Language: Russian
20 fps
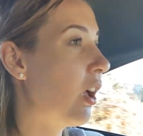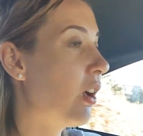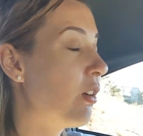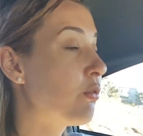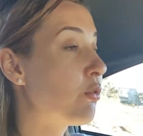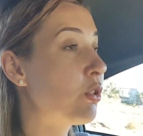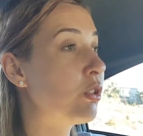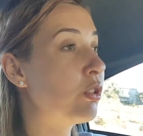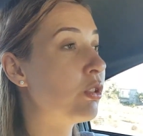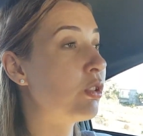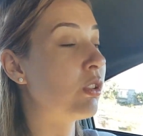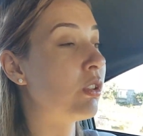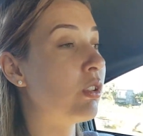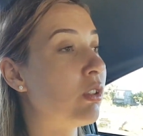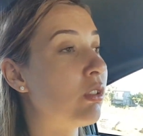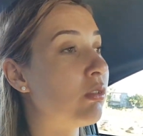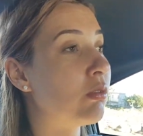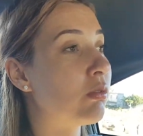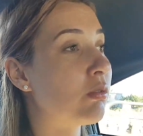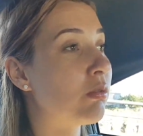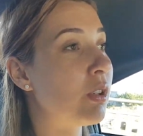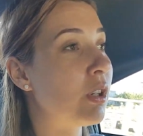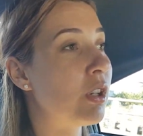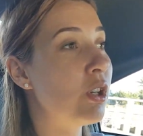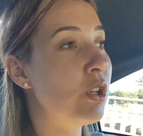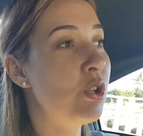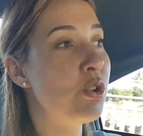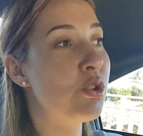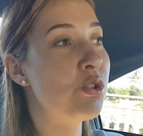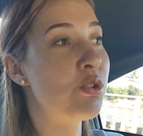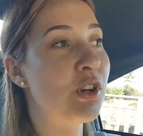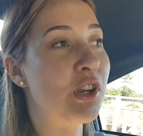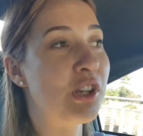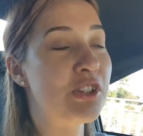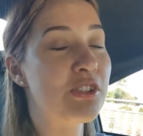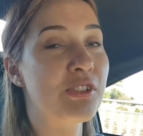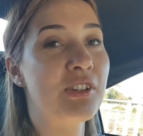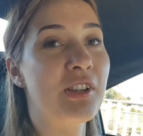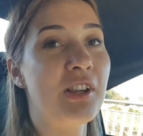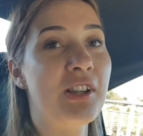Вот, э, и еще
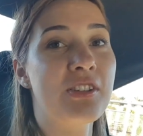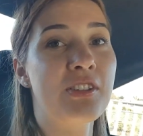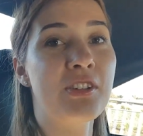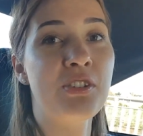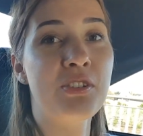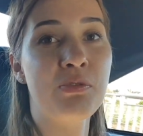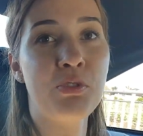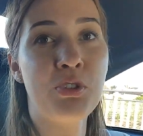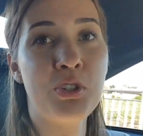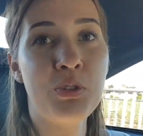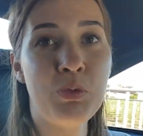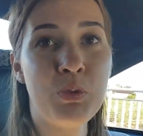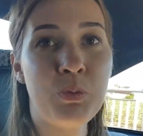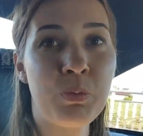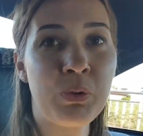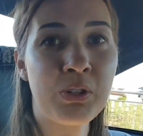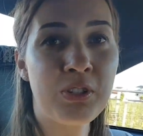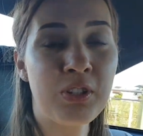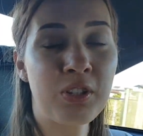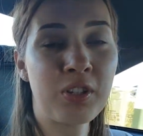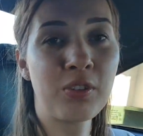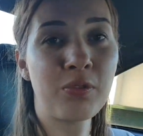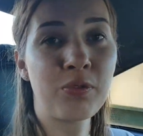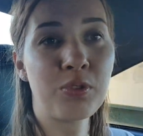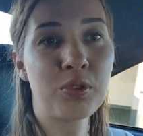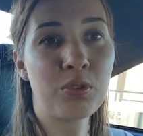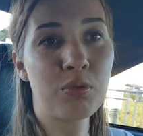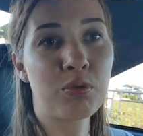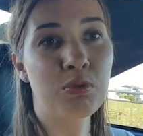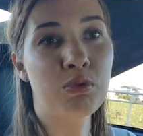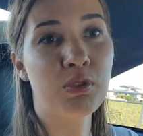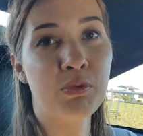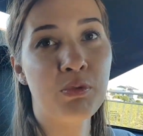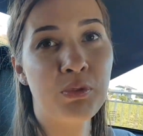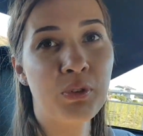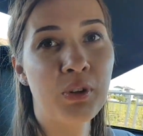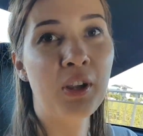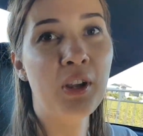хотел сказать, здесь 80% индусов.